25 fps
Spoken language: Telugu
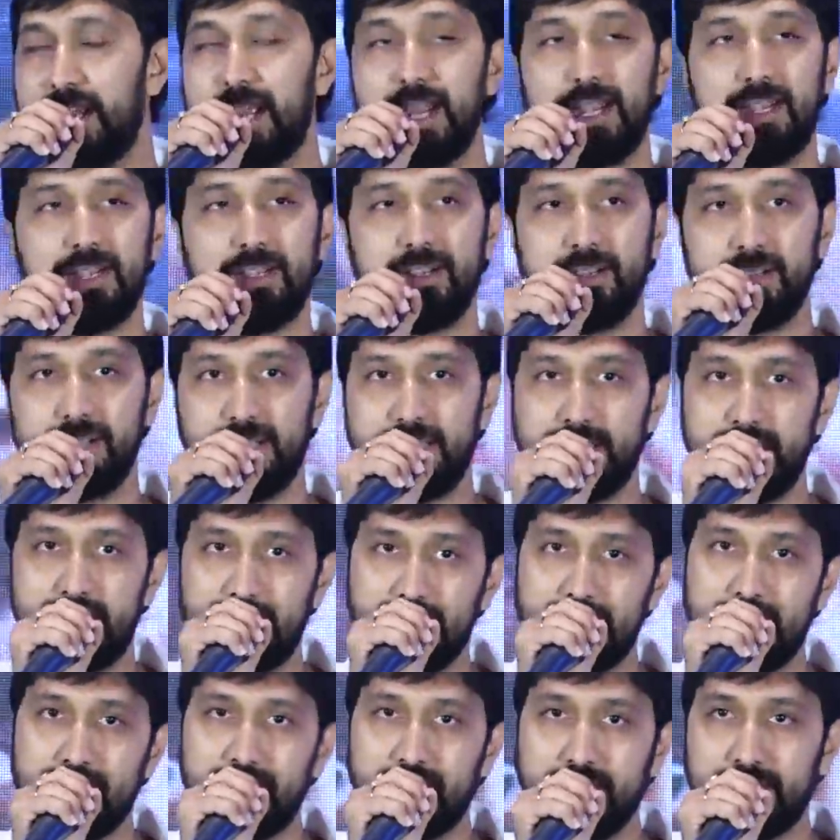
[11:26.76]
అండ్
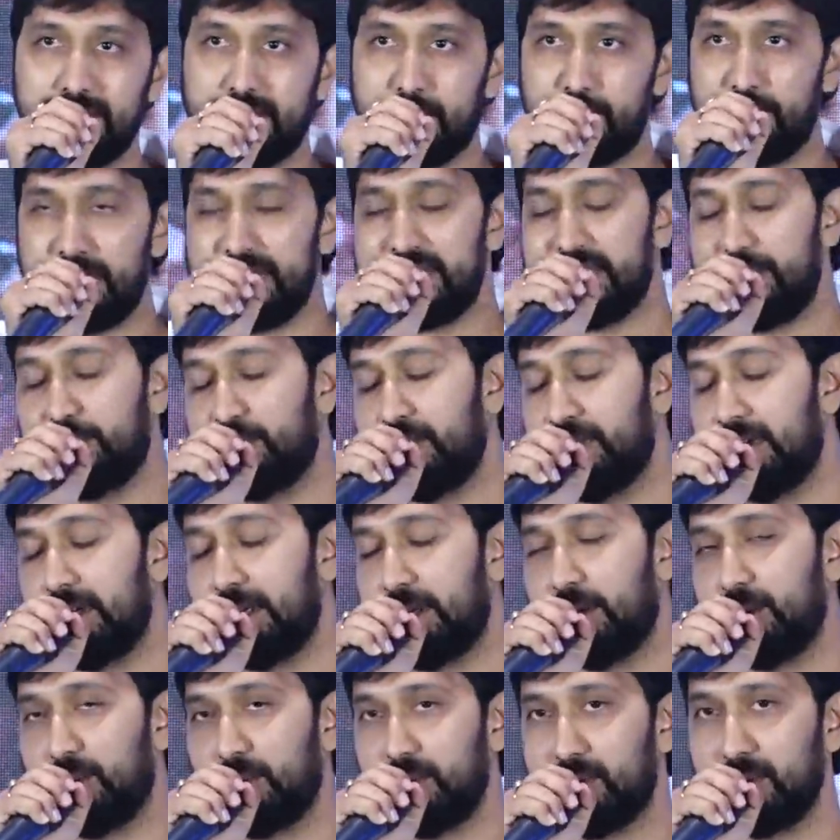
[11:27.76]
ఇందాక తమన్
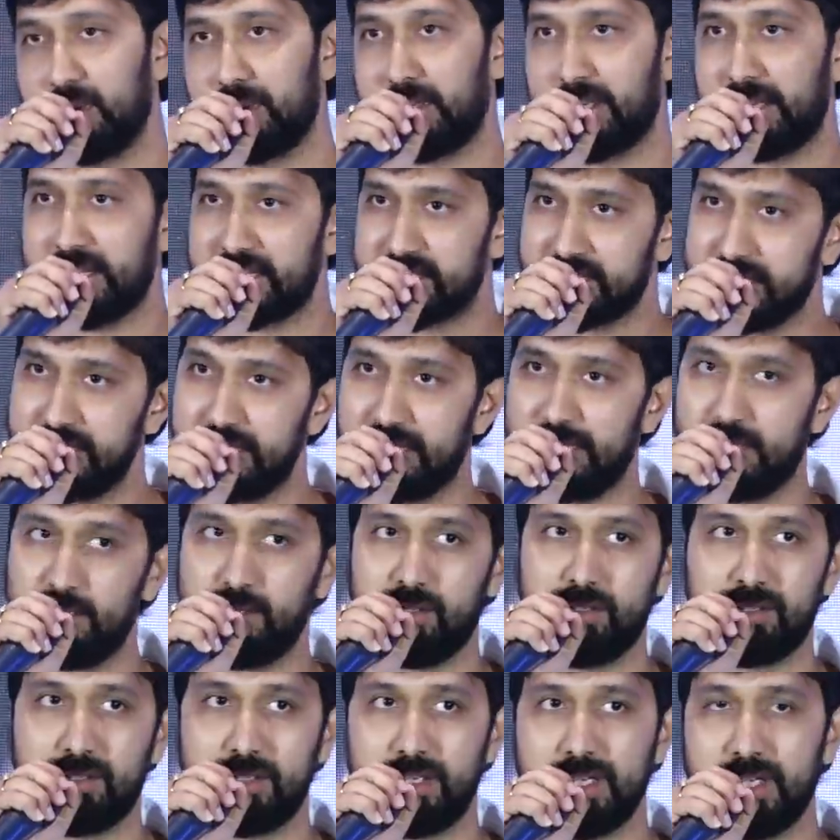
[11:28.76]
చెప్తున్నట్టు కృష్ణ గారు
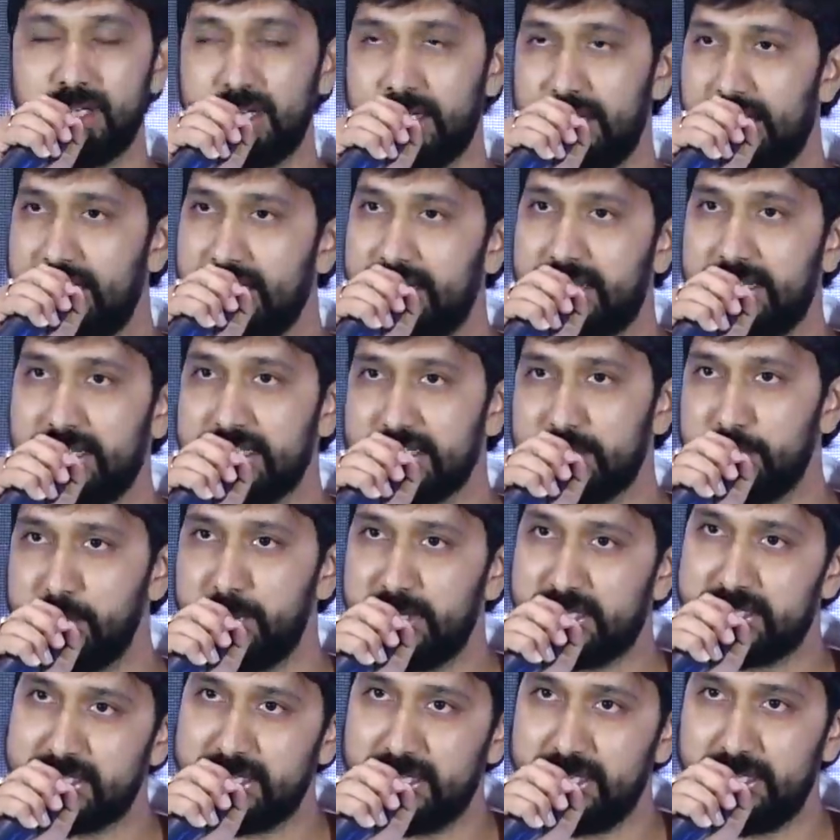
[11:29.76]
డిటిఎస్
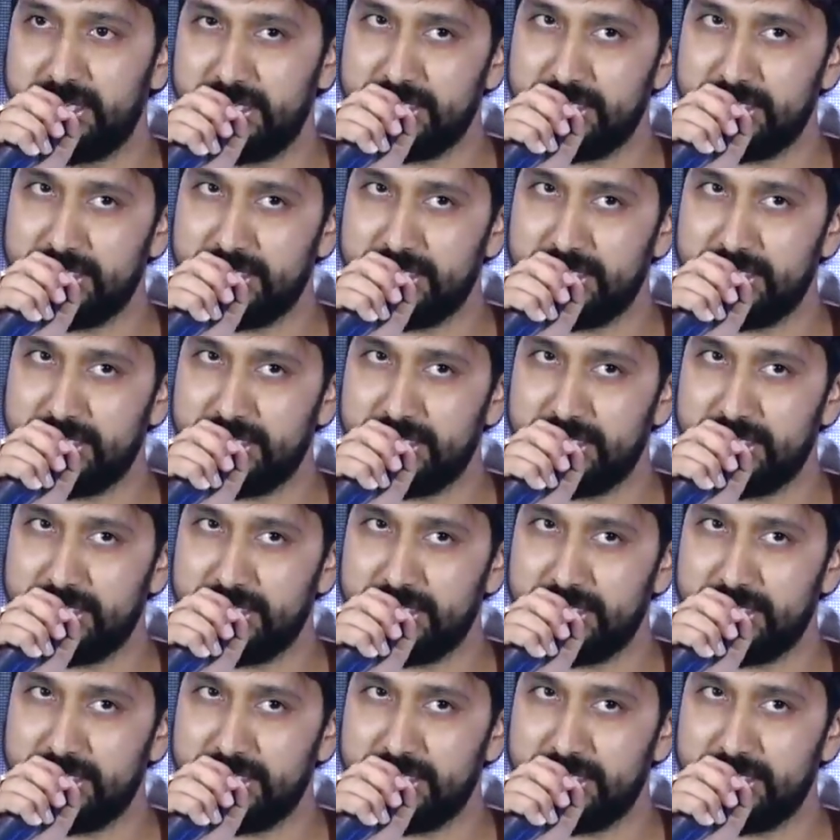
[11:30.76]
మిక్సింగ్